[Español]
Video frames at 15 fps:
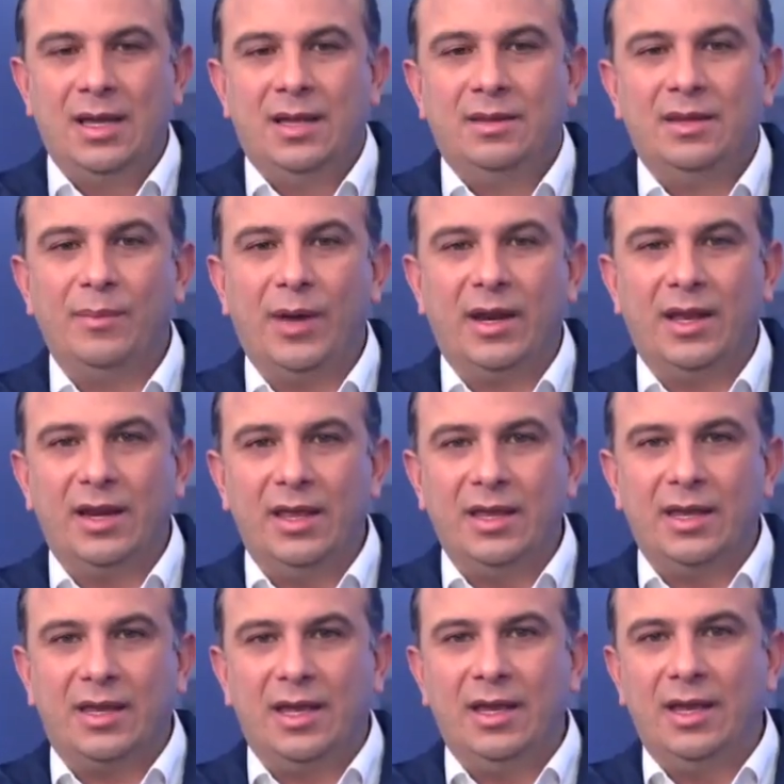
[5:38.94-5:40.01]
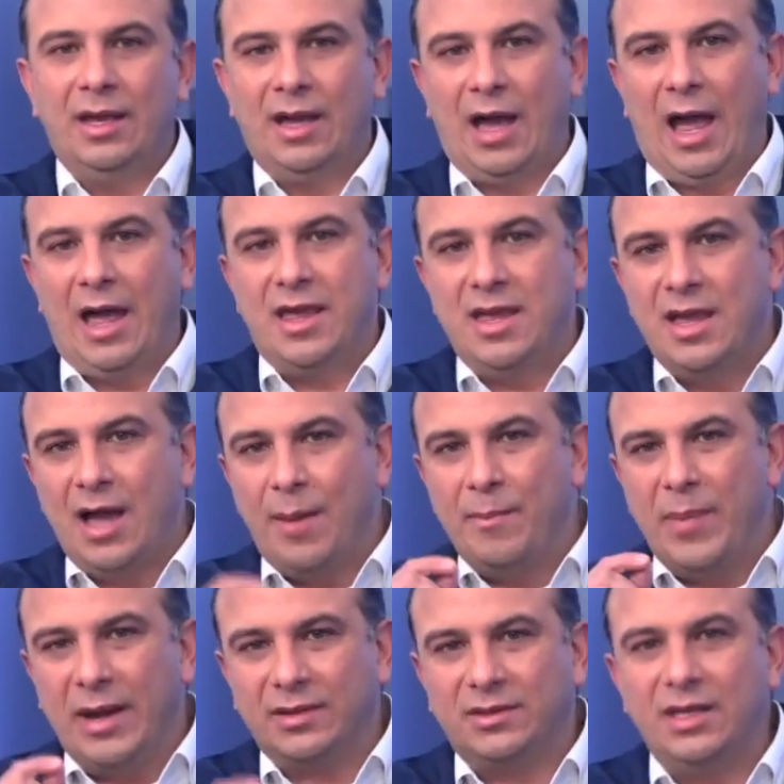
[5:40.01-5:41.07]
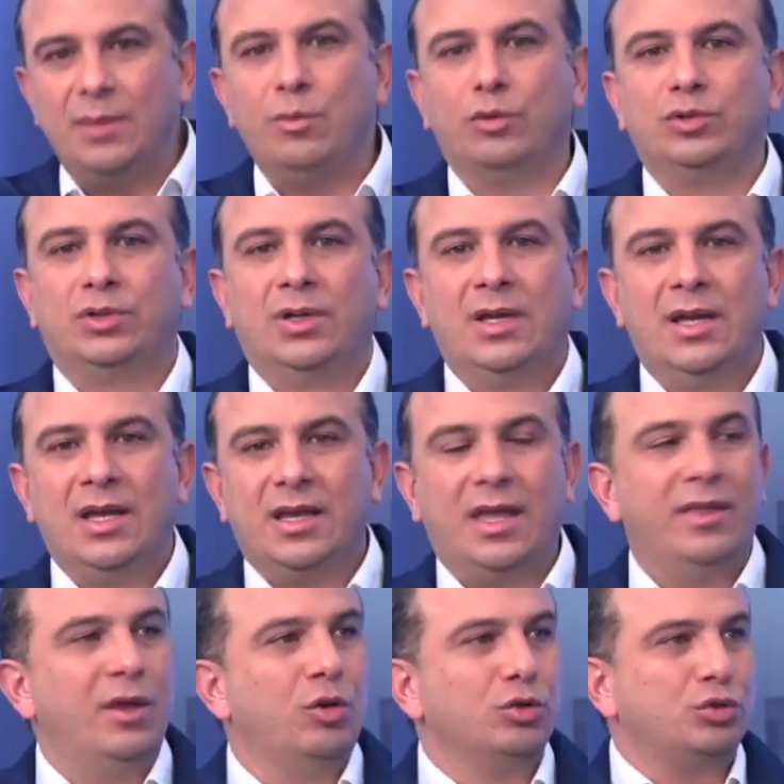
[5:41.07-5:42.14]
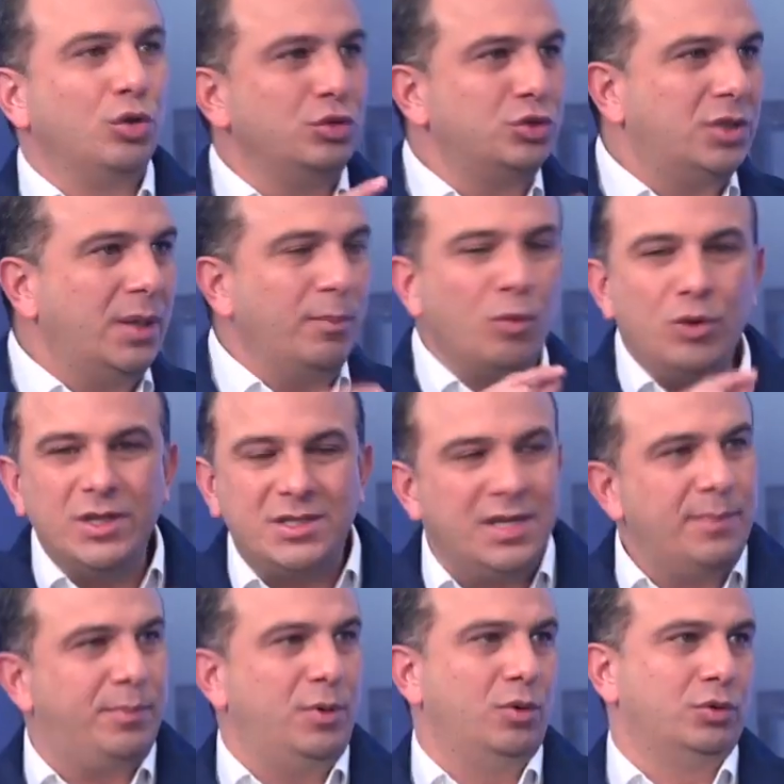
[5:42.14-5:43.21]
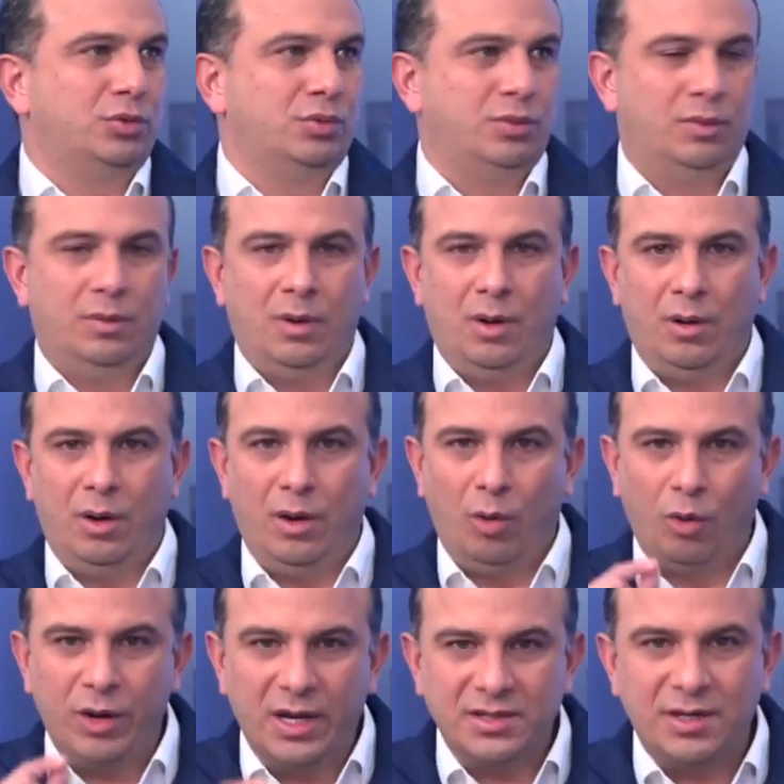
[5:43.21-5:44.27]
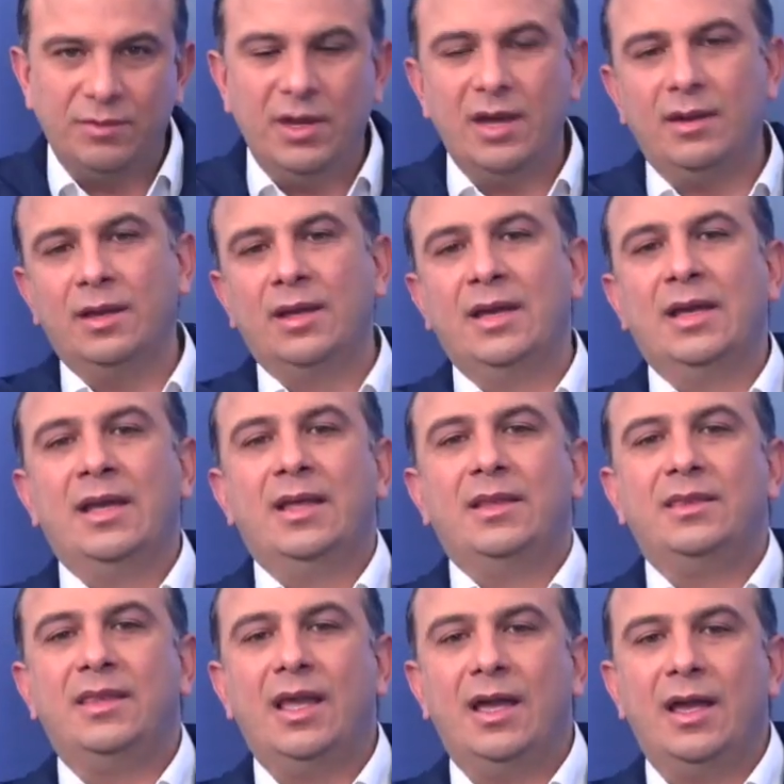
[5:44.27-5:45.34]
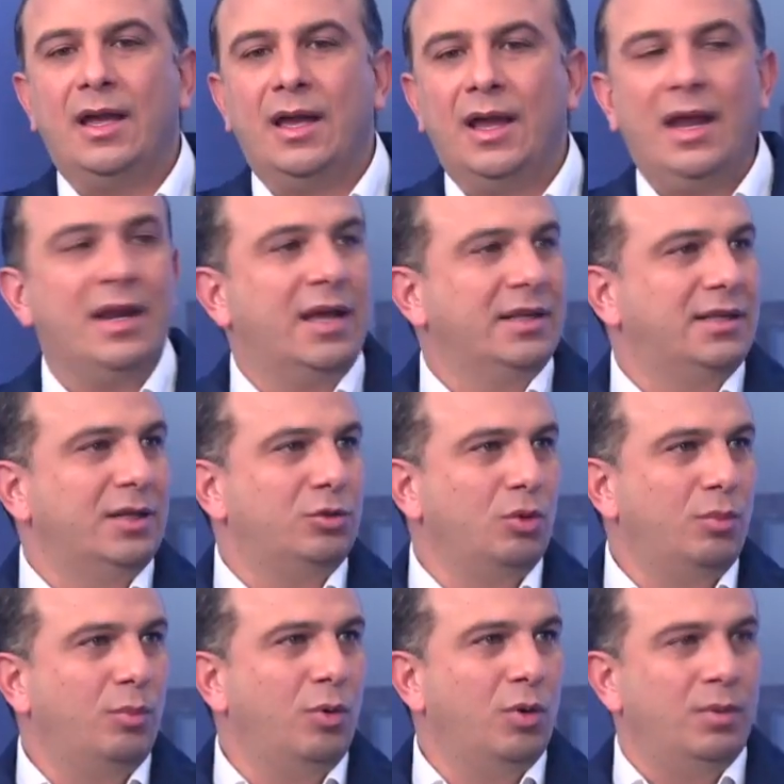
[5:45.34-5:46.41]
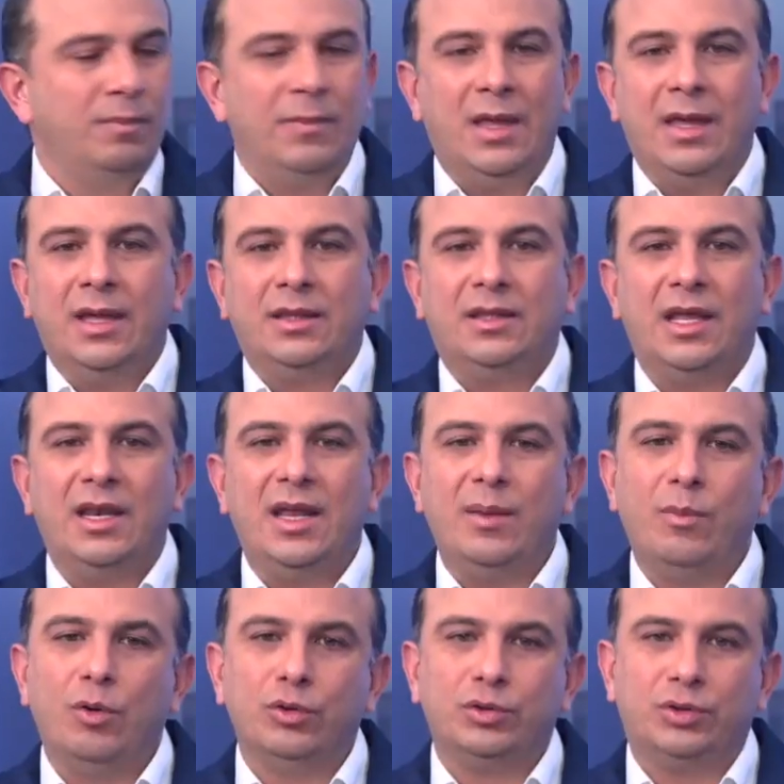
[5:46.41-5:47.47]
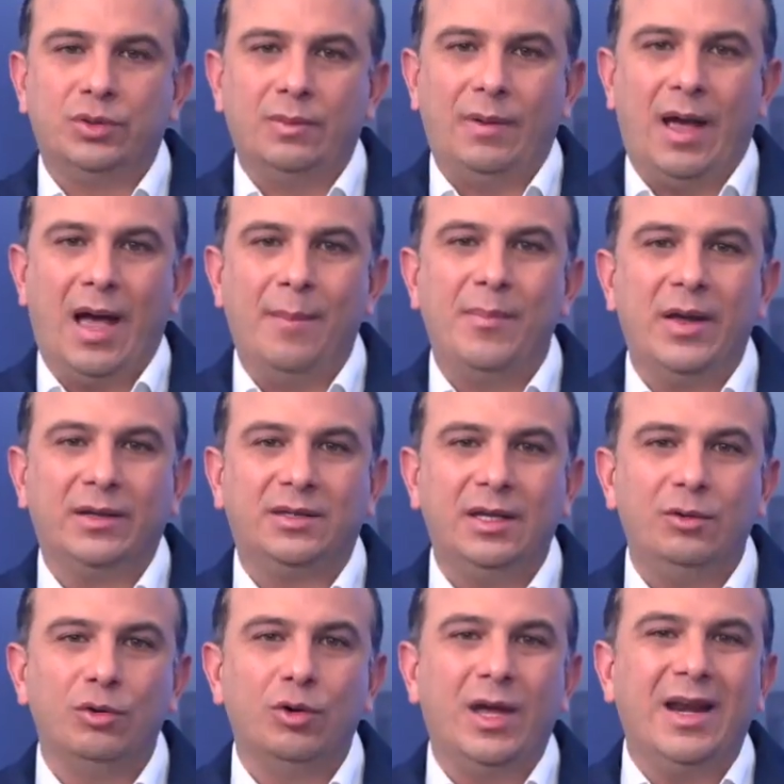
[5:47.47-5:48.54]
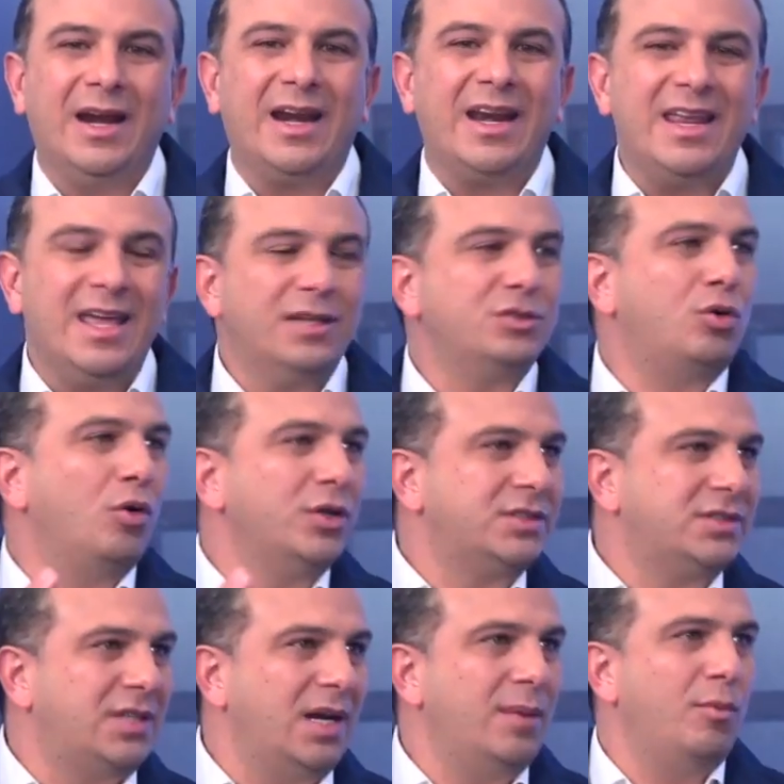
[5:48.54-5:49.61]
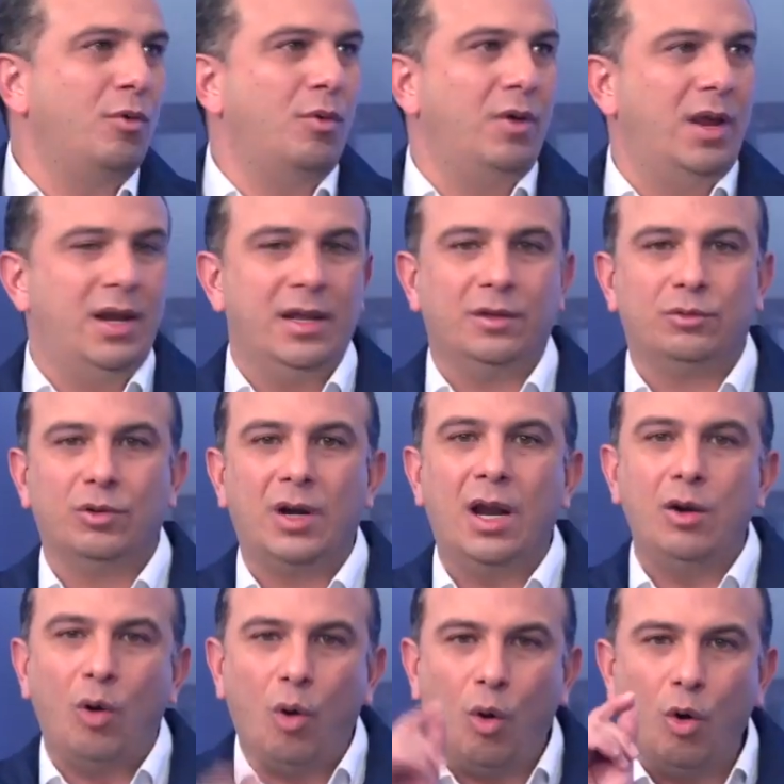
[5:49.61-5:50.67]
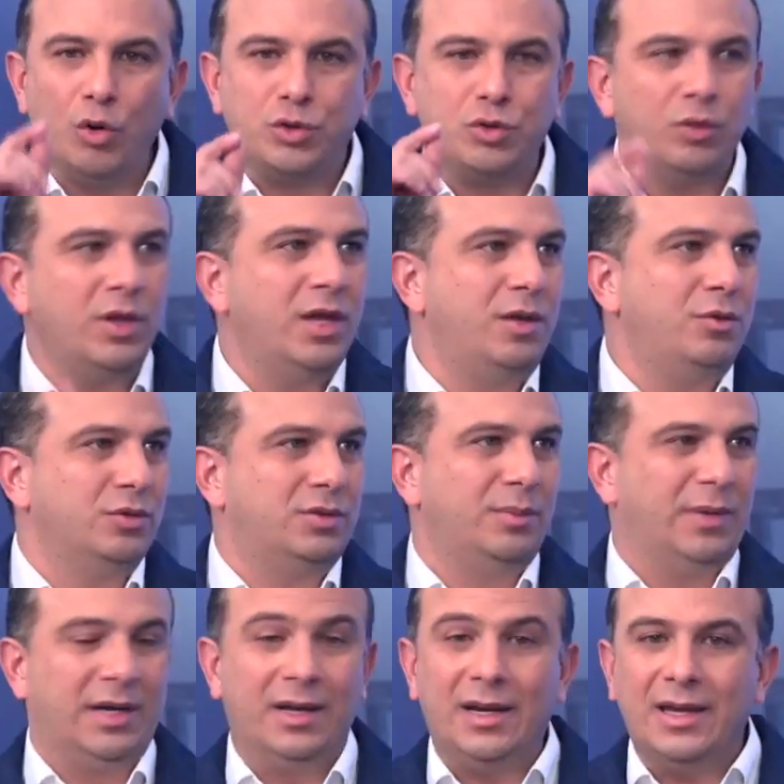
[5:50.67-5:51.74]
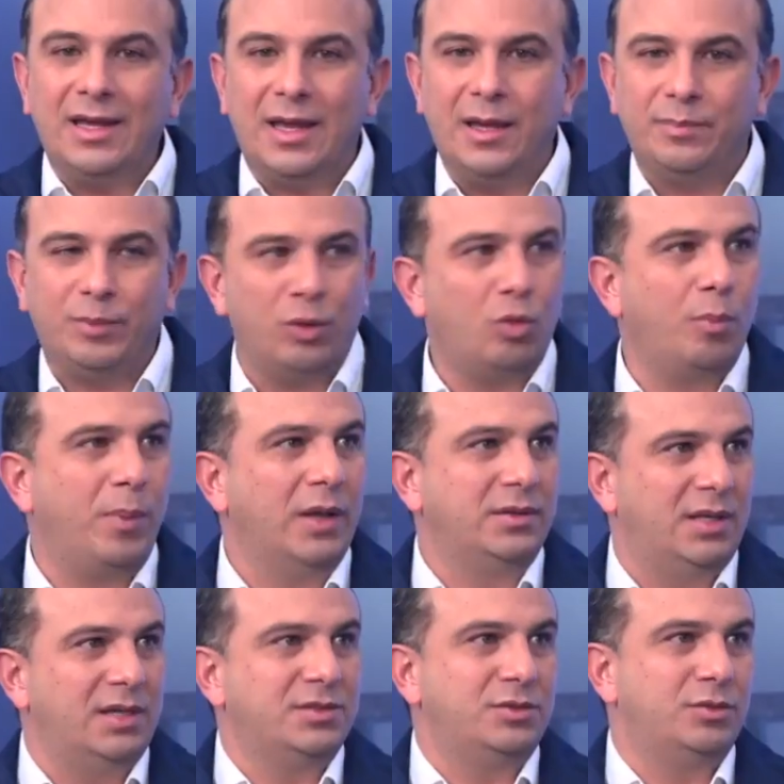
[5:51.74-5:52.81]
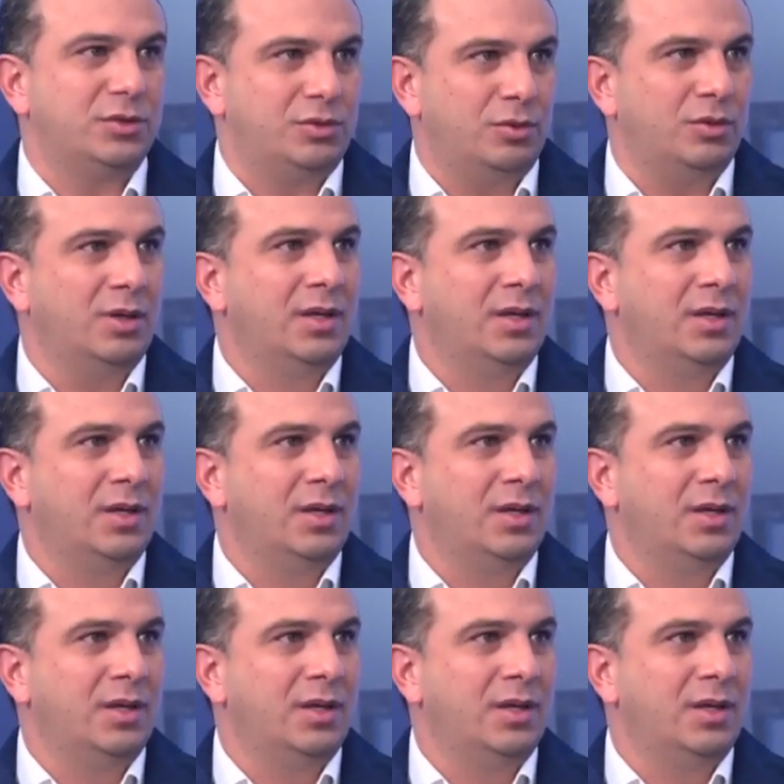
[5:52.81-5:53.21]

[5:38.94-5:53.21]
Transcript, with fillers: de manera de que ahí advertimos que de los 11 municipios, óigase bien, del Catatumbo, tenemos advertidos en riesgo extremo electoral ocho de ellos, de manera de que es preocupante la situación